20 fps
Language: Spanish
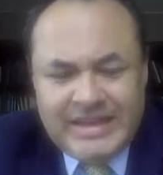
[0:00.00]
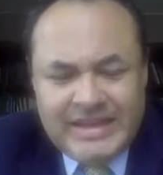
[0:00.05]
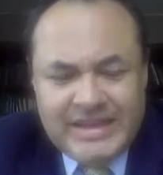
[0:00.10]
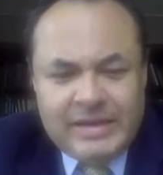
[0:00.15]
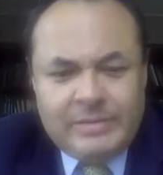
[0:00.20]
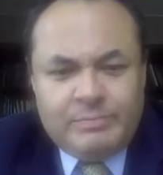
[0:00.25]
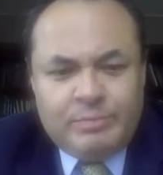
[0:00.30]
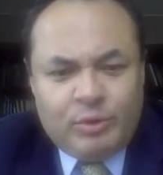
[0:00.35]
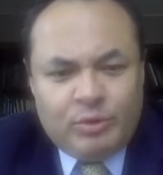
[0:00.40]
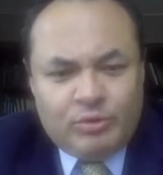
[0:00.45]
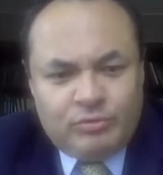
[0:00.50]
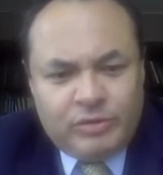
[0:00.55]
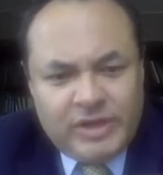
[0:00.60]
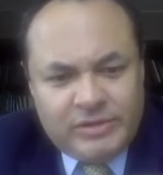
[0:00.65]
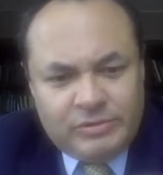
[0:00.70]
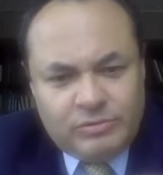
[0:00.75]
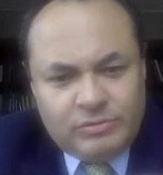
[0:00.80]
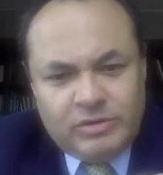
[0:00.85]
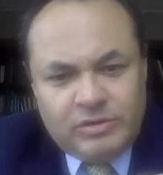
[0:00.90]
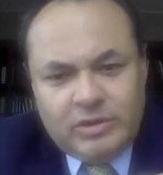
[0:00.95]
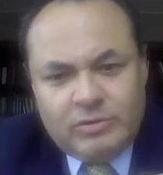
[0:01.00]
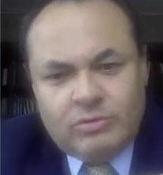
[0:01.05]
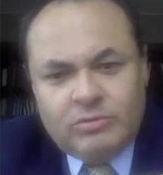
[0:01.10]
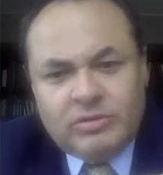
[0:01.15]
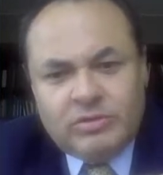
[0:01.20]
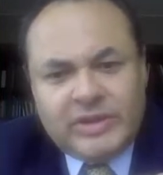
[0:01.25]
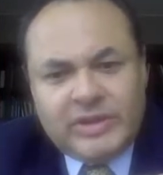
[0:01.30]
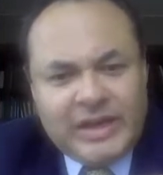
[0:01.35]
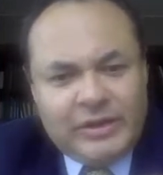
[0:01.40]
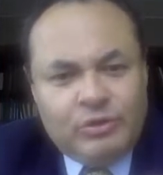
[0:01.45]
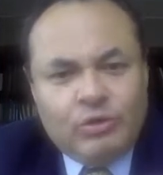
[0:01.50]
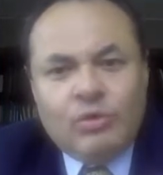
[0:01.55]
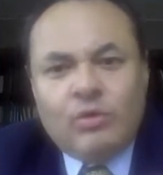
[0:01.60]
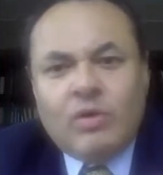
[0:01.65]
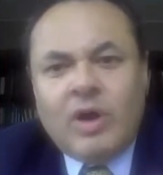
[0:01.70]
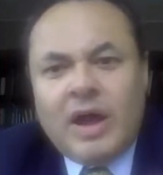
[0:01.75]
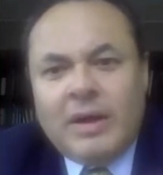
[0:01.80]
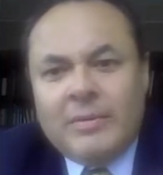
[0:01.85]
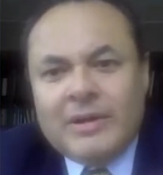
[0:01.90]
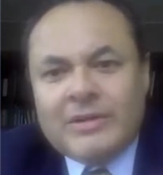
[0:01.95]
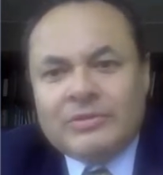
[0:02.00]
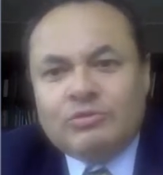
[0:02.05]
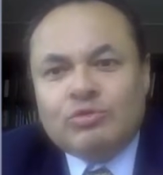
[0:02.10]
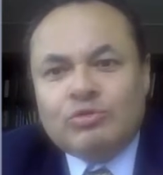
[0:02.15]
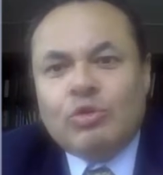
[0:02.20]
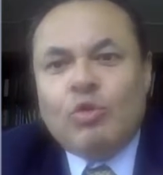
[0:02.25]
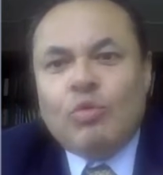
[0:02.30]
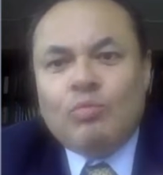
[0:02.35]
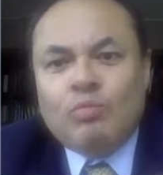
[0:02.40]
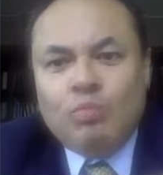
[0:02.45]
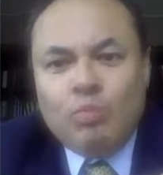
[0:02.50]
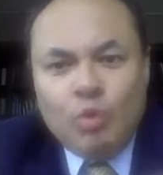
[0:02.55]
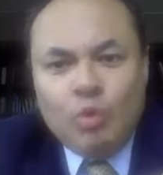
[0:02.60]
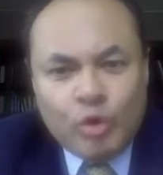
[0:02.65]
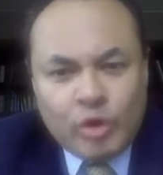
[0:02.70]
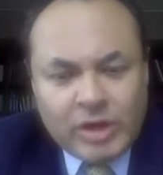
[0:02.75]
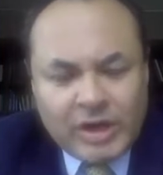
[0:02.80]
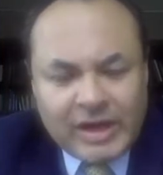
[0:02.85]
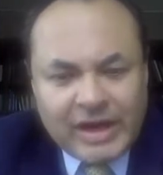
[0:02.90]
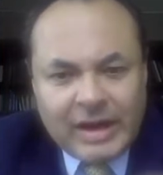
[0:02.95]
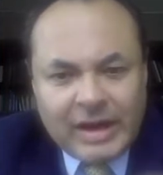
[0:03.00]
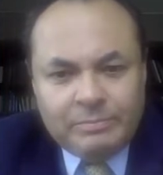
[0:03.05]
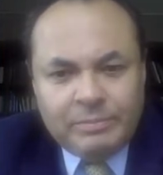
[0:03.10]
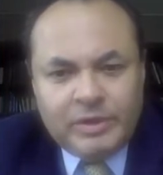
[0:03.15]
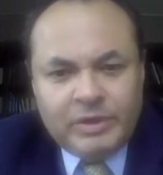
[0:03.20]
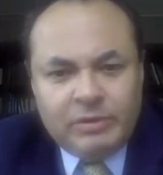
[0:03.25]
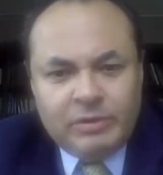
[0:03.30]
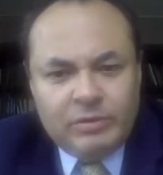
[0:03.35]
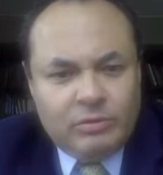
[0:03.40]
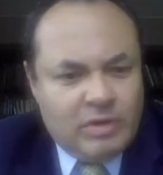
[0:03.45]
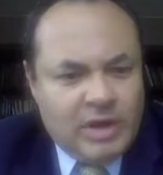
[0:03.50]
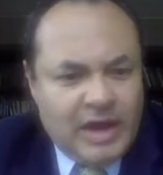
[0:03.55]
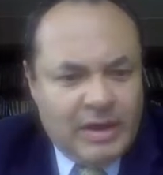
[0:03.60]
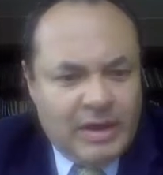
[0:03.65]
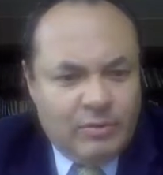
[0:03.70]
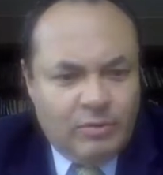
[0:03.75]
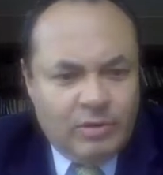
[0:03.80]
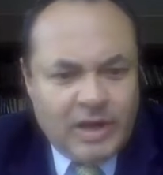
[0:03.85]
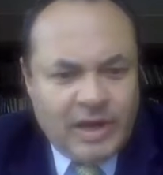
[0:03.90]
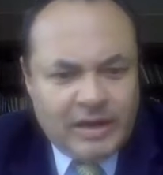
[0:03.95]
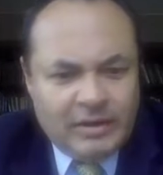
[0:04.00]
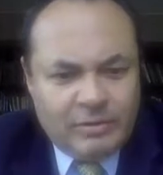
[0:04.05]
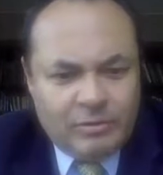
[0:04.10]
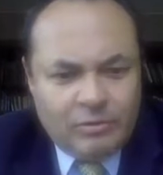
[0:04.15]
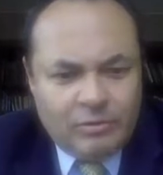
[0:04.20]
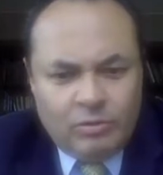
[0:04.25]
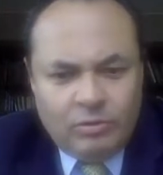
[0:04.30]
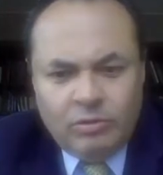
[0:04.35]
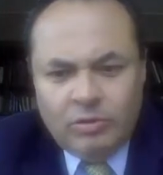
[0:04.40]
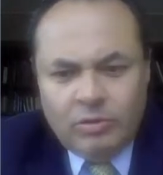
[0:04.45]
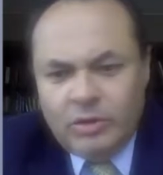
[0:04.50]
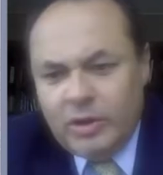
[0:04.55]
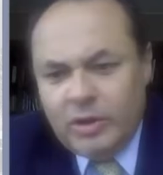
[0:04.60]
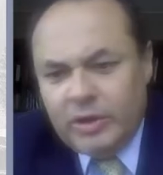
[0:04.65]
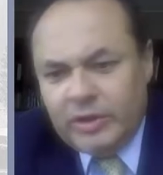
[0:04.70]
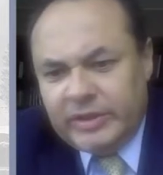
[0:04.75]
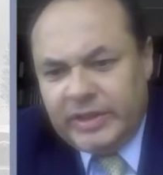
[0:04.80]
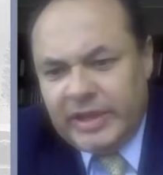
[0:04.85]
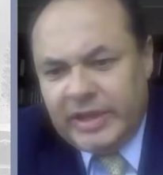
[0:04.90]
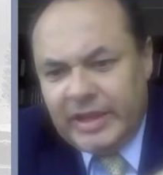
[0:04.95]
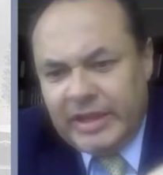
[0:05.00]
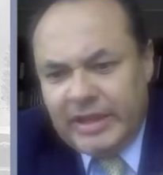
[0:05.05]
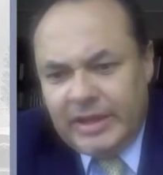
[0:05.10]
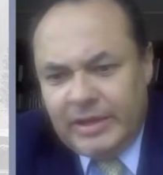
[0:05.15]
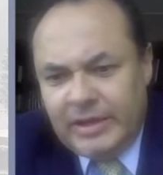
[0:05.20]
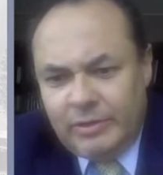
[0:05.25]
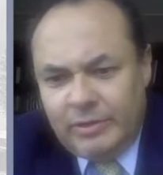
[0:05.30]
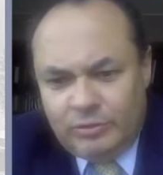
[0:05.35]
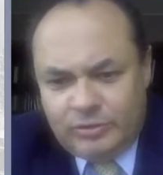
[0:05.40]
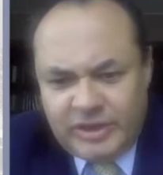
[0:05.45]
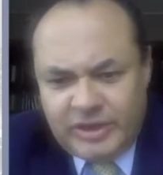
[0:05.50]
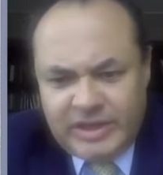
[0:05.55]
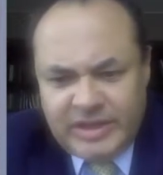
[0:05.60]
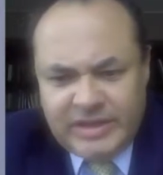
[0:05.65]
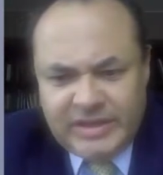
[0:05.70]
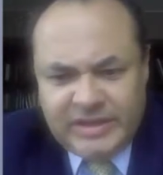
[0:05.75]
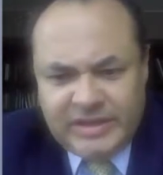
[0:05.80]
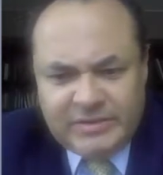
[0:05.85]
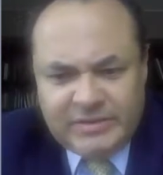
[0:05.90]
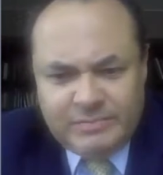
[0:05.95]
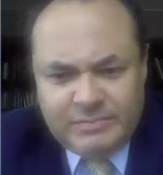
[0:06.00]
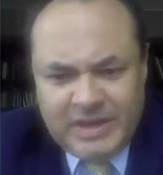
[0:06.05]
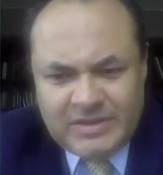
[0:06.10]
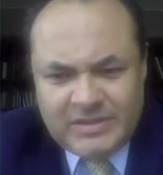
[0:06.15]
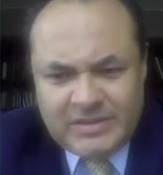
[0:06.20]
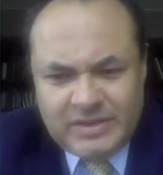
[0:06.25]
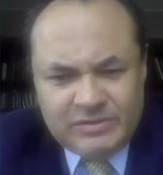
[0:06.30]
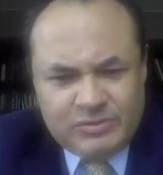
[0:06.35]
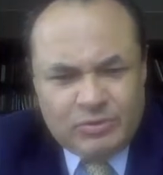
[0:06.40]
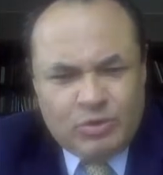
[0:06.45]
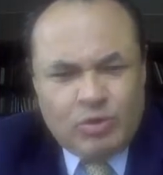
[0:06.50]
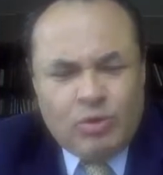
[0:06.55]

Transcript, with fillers: Y el proceso de contagio avanzó muy rápido a lo largo de de los siguientes meses,